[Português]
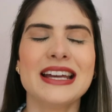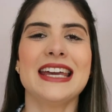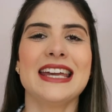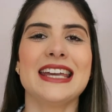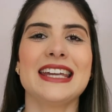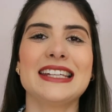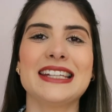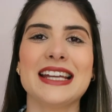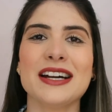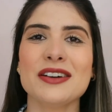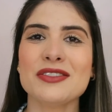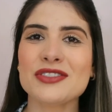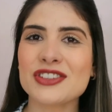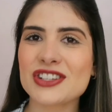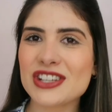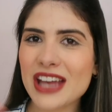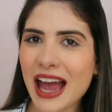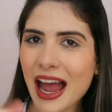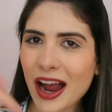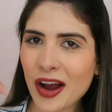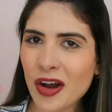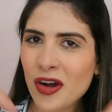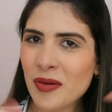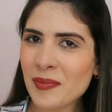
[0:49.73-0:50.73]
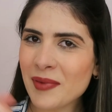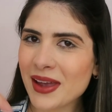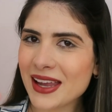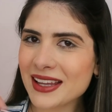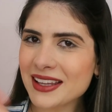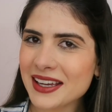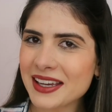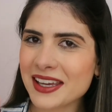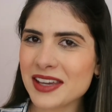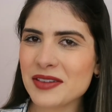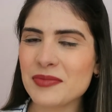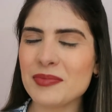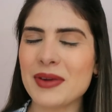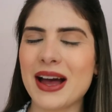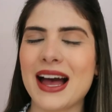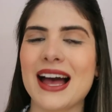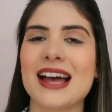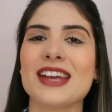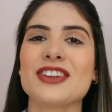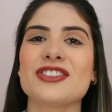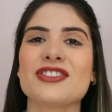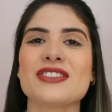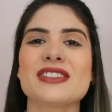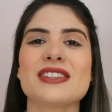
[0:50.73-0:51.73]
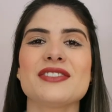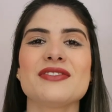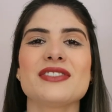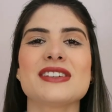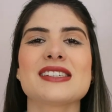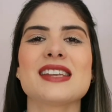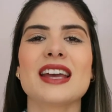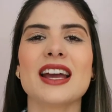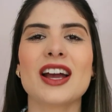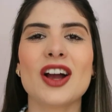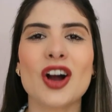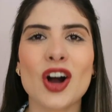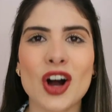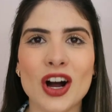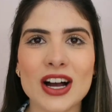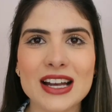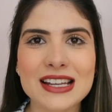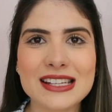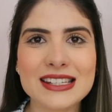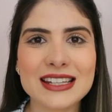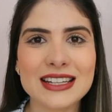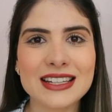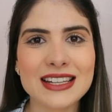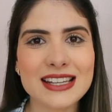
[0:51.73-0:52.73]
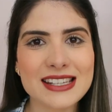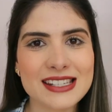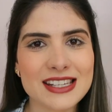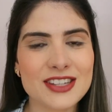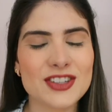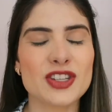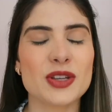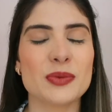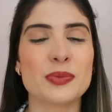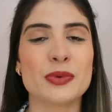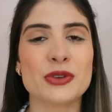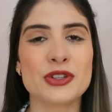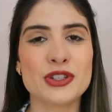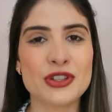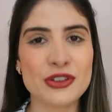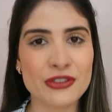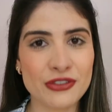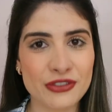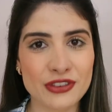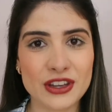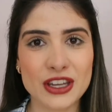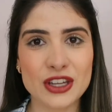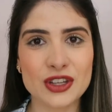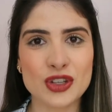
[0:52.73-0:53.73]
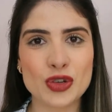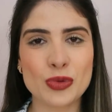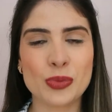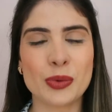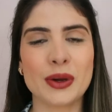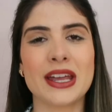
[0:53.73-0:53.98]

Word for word: Então já comenta aqui embaixo se você gosta desse tipo de vídeo,